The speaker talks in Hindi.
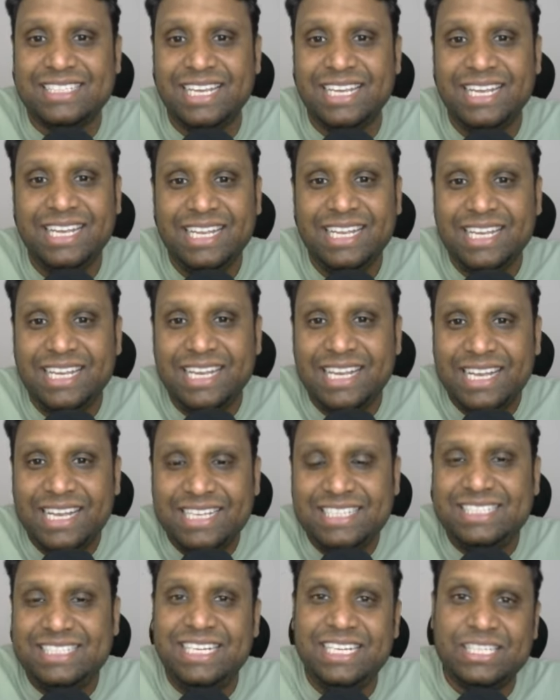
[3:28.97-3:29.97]
से
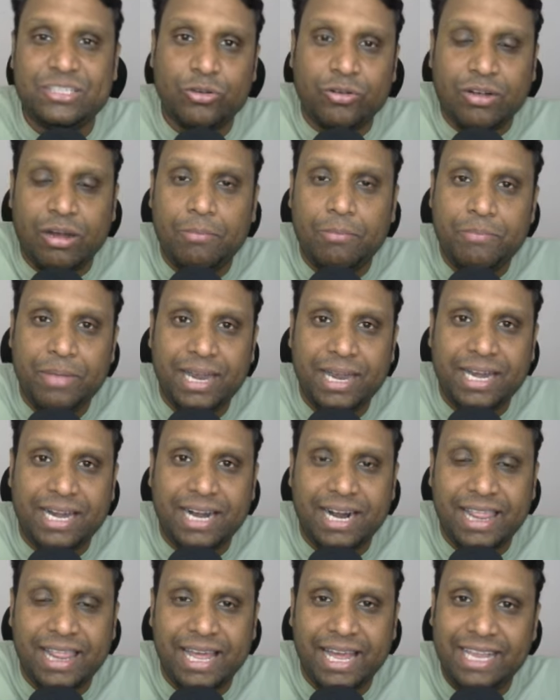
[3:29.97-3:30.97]
इस चीज़ को कंपेयर
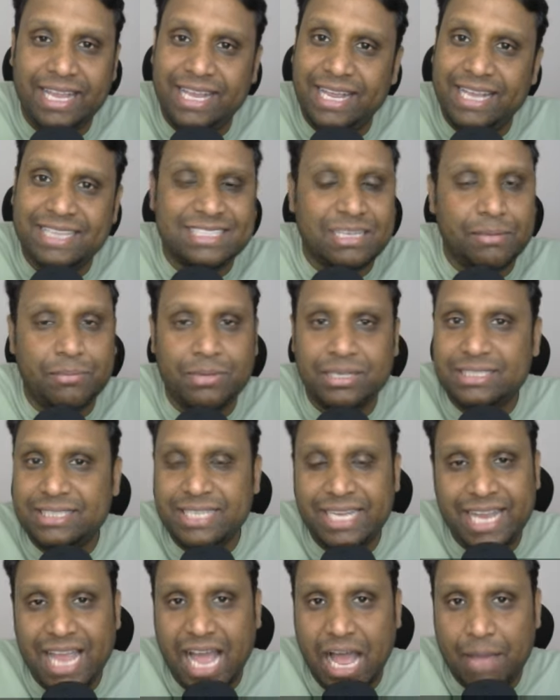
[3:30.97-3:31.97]
कर रहा है ये समझ
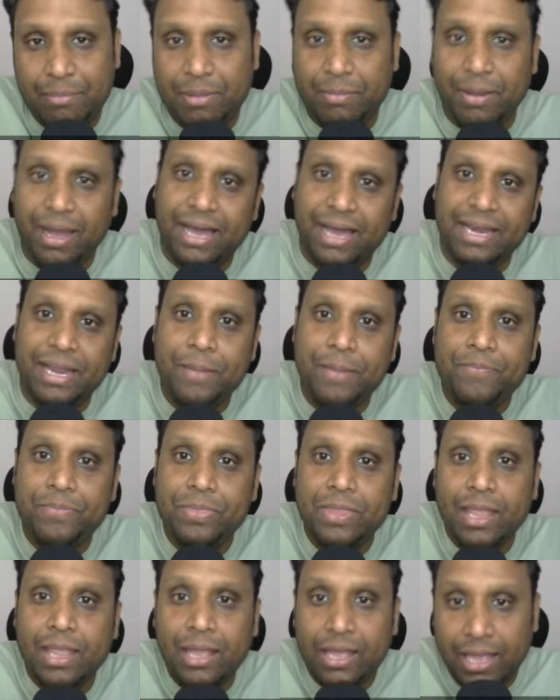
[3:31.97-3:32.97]
से यहां पे बाहर है
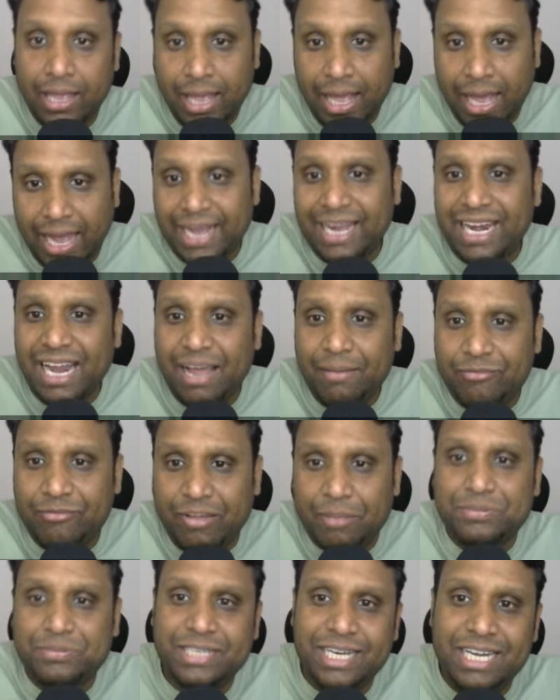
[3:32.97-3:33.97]
अगर आप
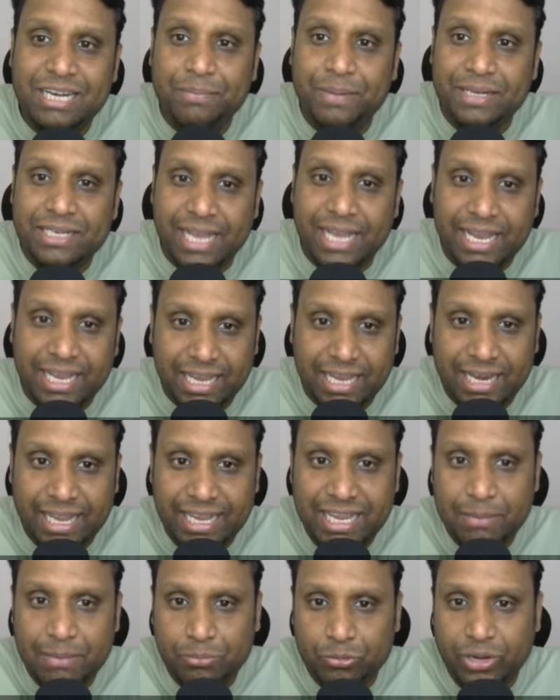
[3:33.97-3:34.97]
वेबसाइट पे जाएंगे
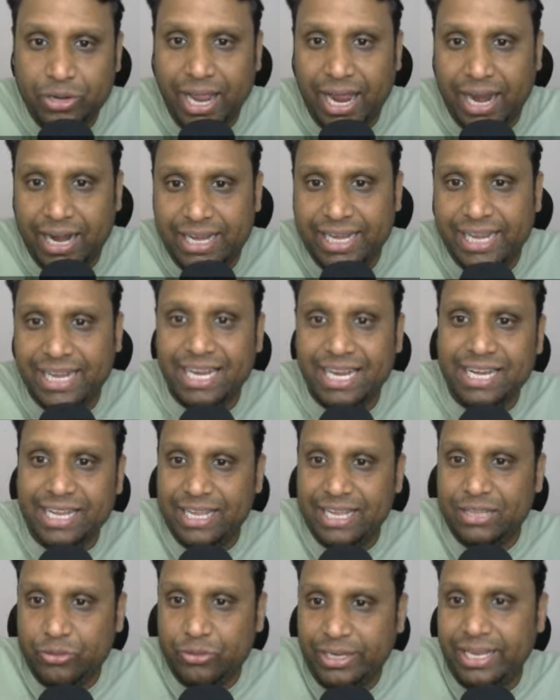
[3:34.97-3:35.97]
ना ये पूरे आर्टिकल
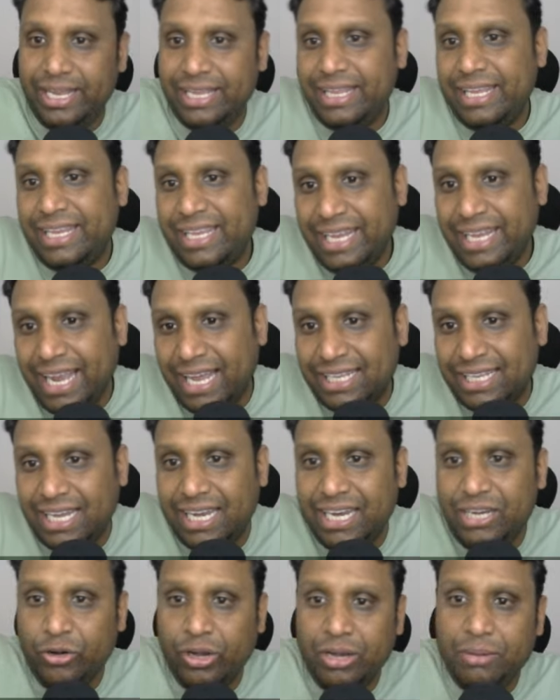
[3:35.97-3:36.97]
की तो ये देखिए क्या
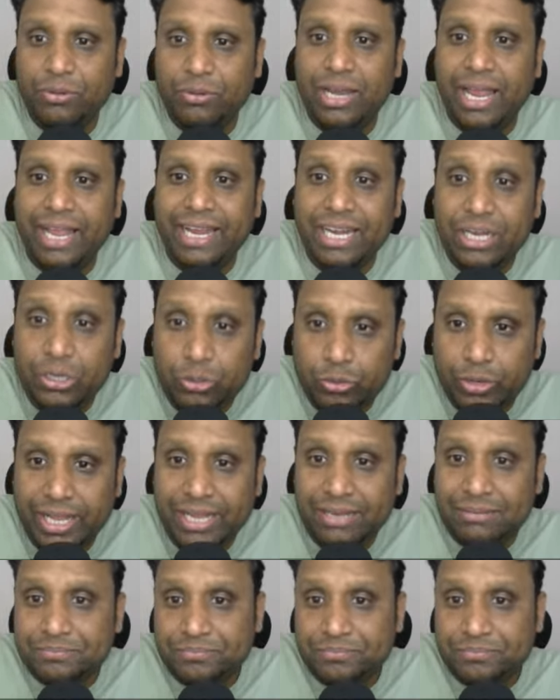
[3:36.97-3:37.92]
डाला इन्होंने बोला है कि टुडे